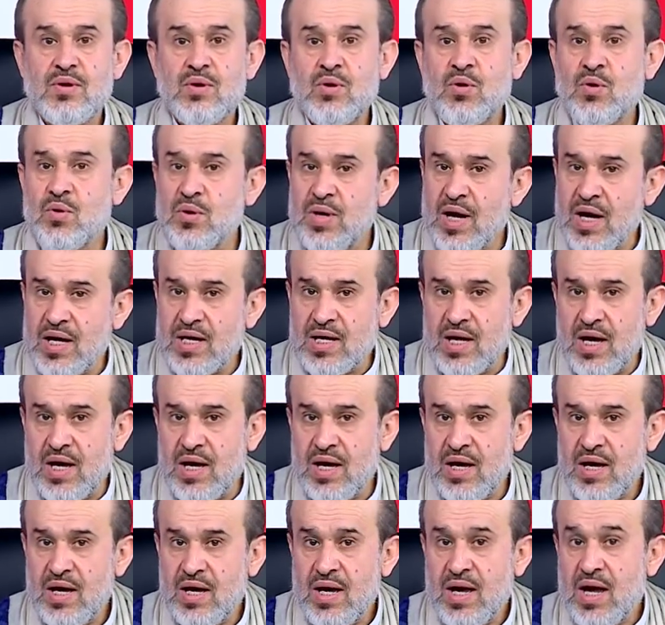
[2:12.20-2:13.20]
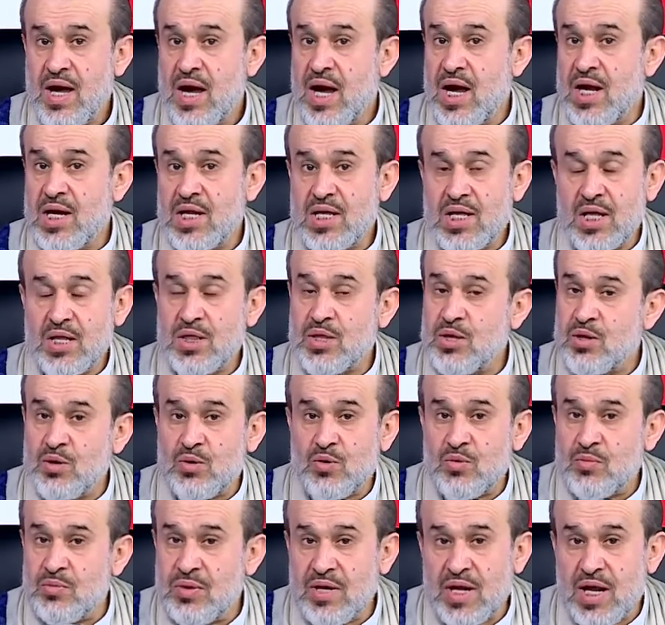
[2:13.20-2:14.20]
هناك الكثير
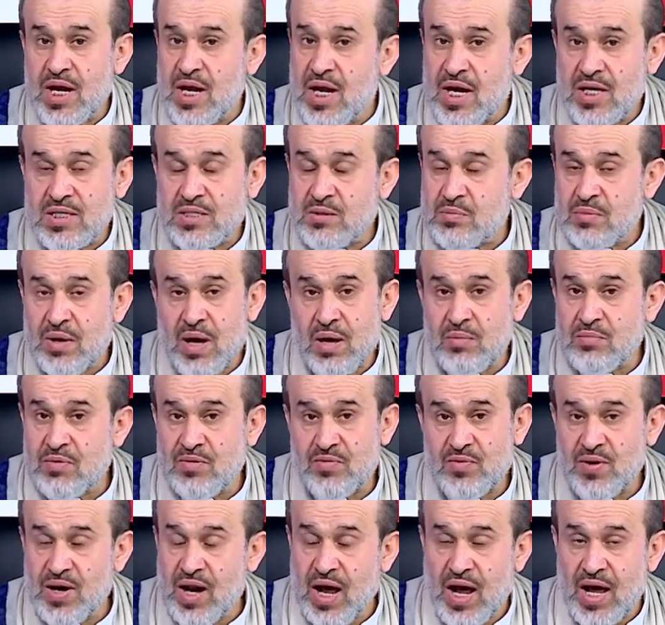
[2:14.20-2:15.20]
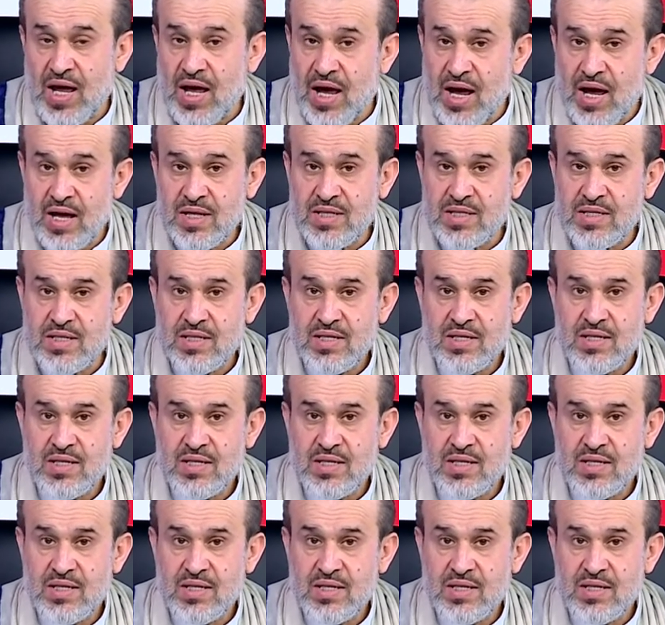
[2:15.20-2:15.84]
من الاسباب في الحياه